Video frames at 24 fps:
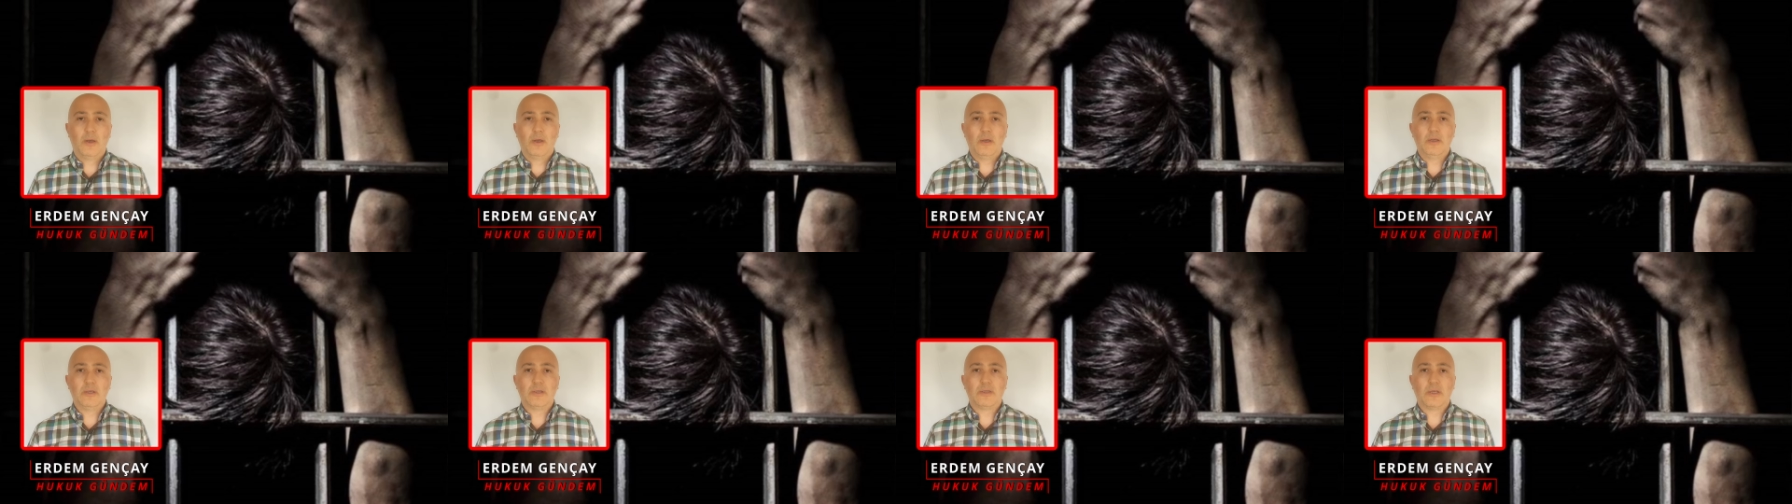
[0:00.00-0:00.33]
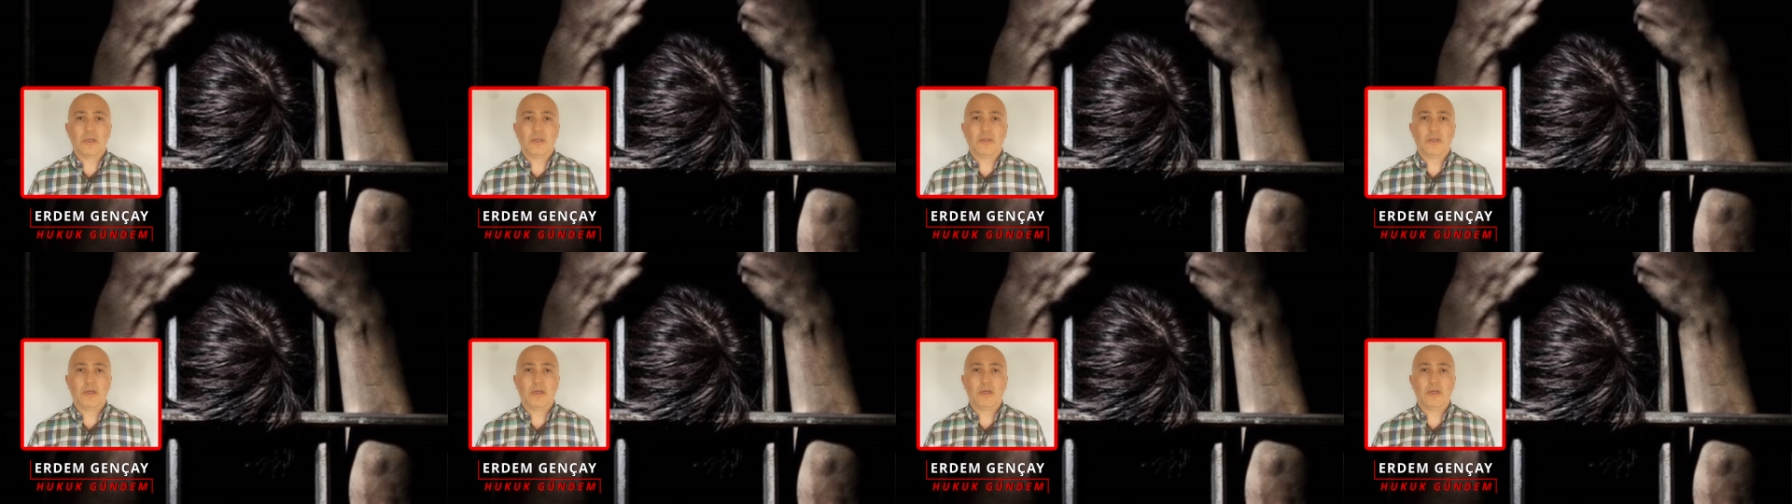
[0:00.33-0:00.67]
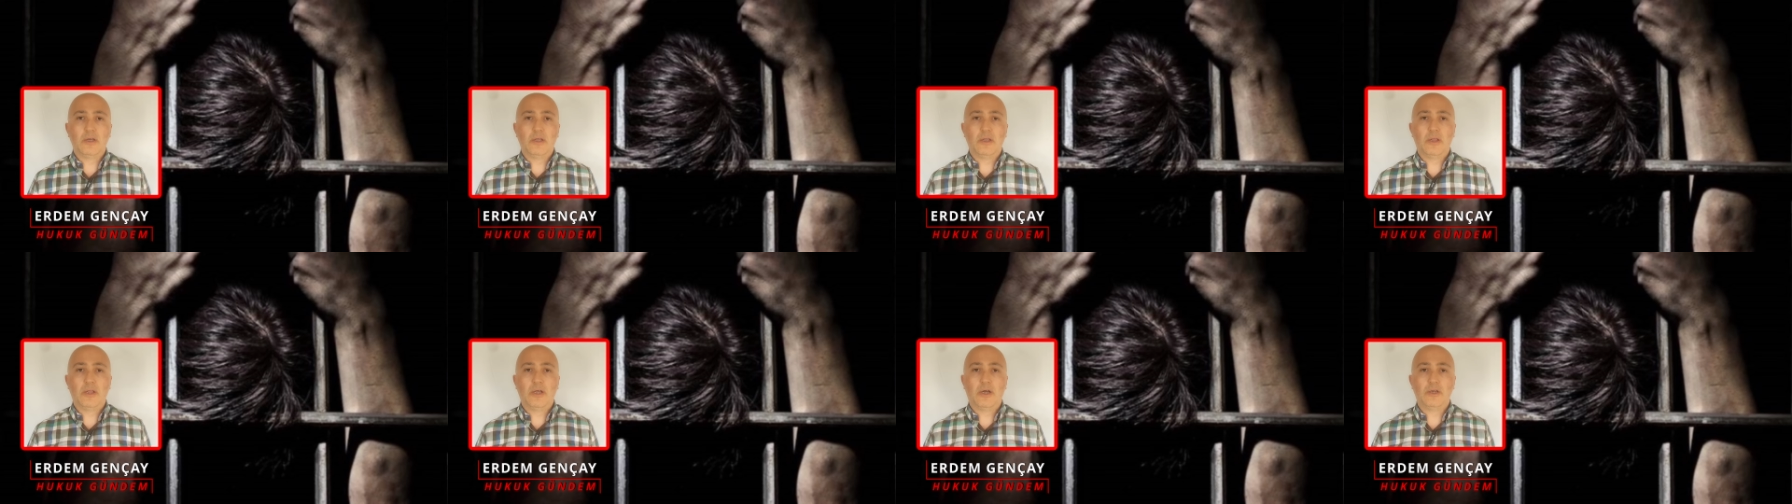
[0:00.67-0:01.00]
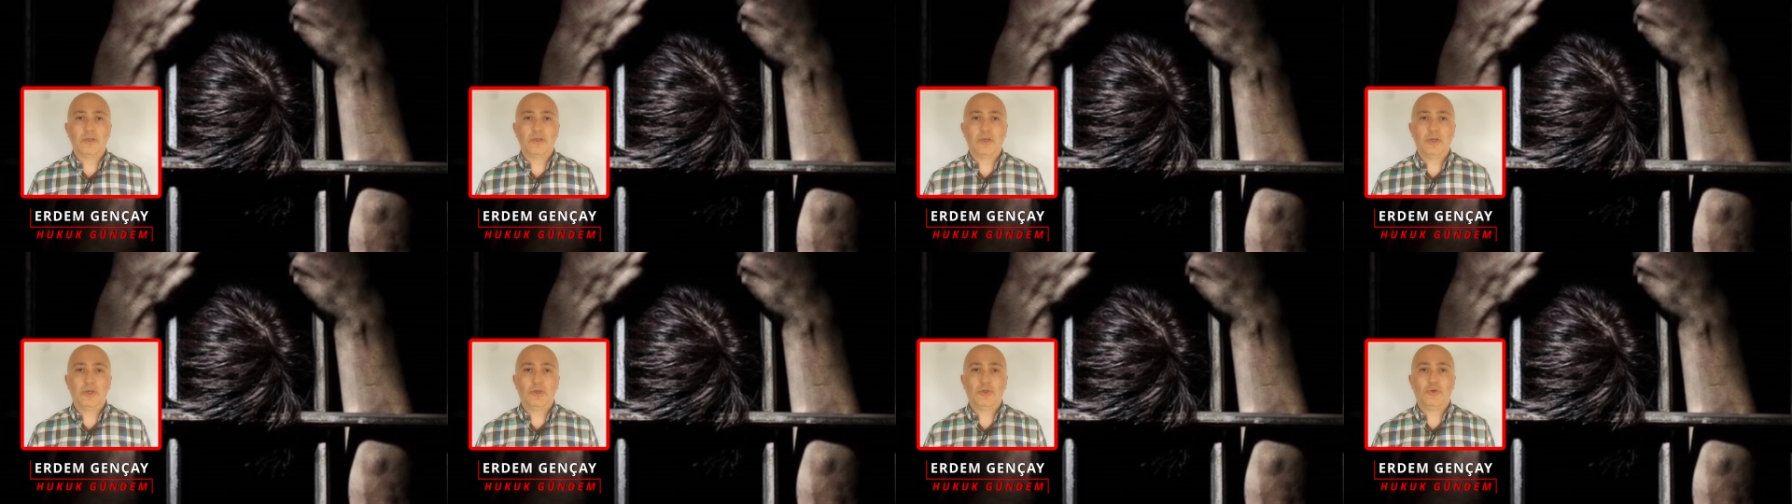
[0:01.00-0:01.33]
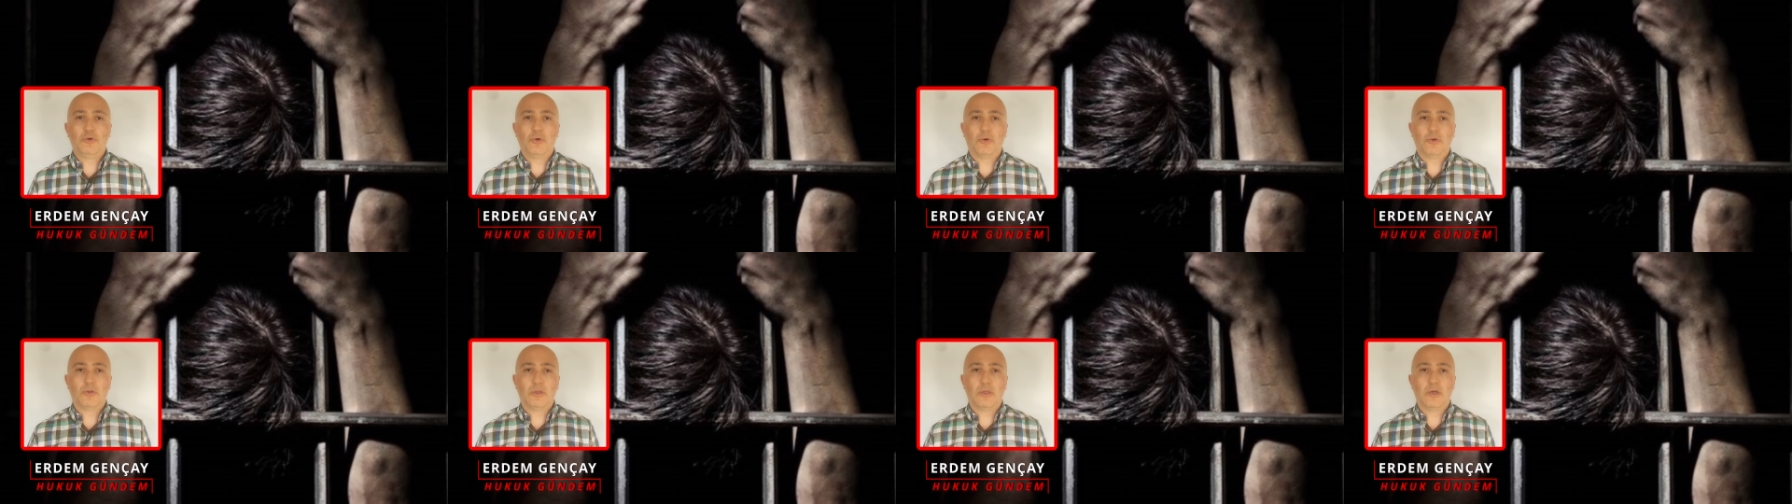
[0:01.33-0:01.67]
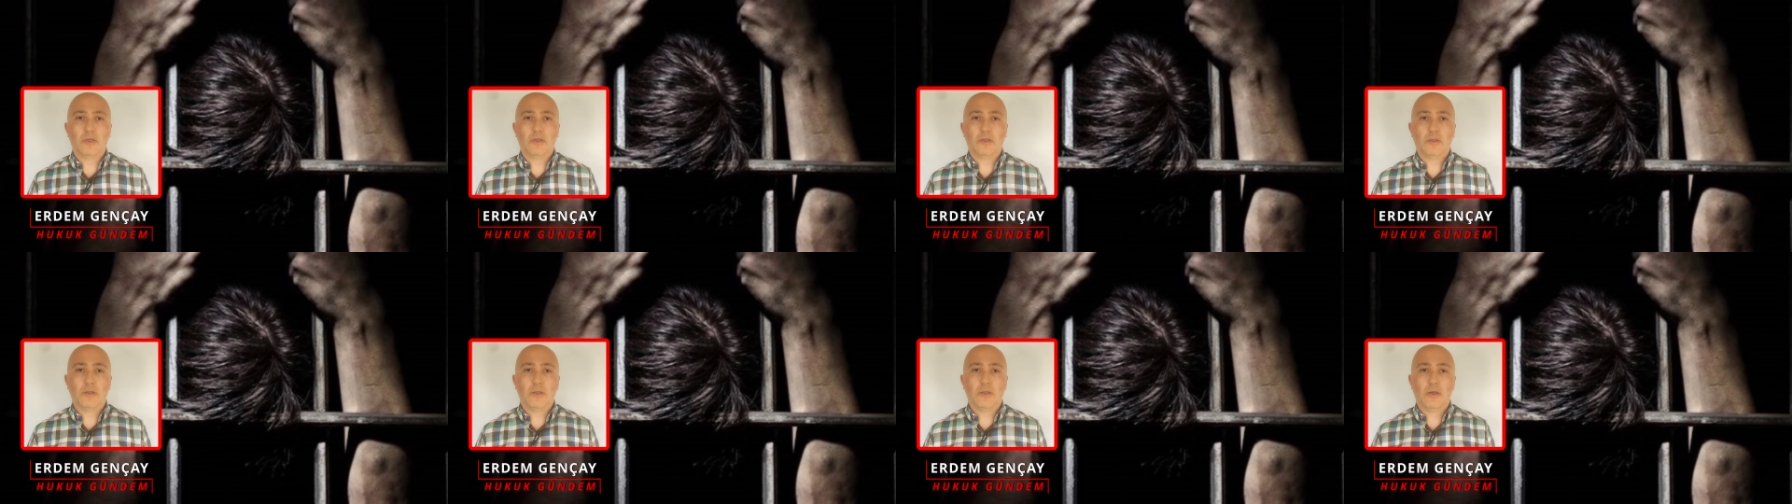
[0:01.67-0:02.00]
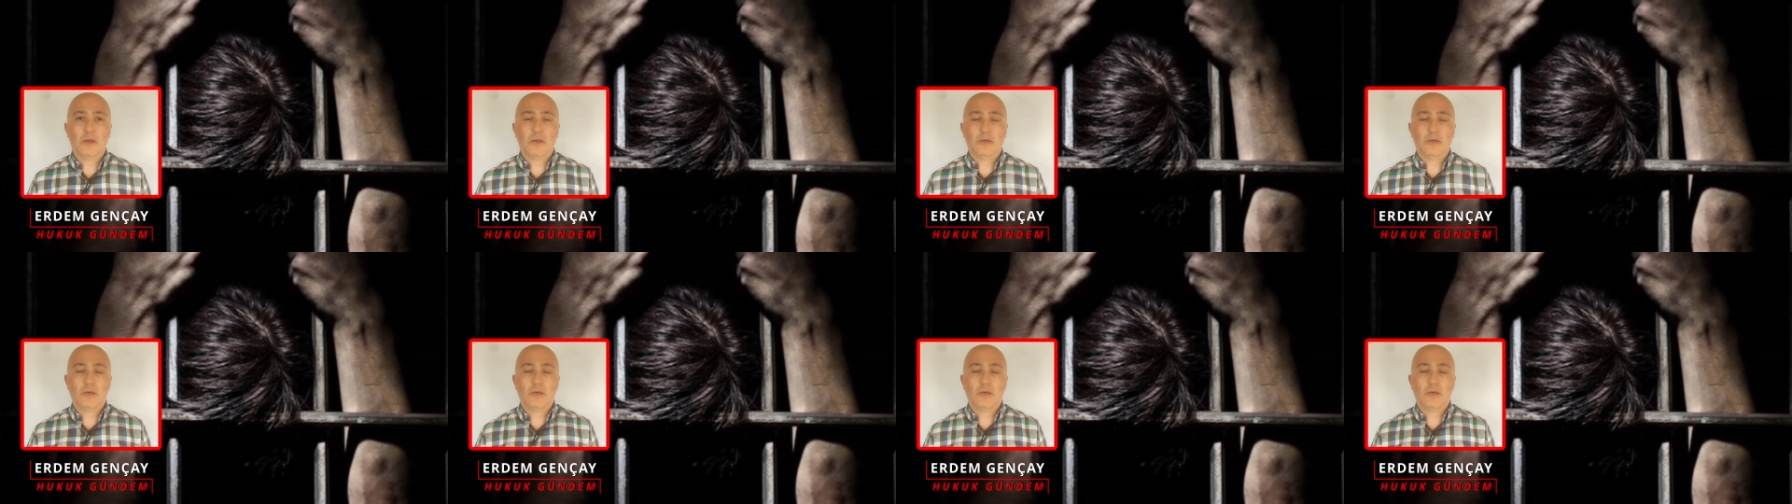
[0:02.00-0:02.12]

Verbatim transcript: İnsanlar yıllarca hiç yoktan